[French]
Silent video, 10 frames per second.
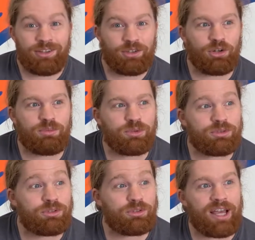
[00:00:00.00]
dans le
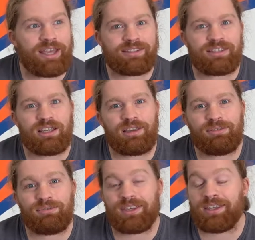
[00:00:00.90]
monde de la
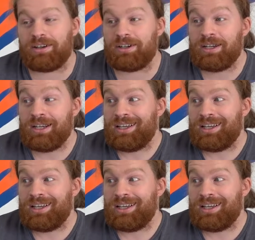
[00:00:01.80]
SF et, euh,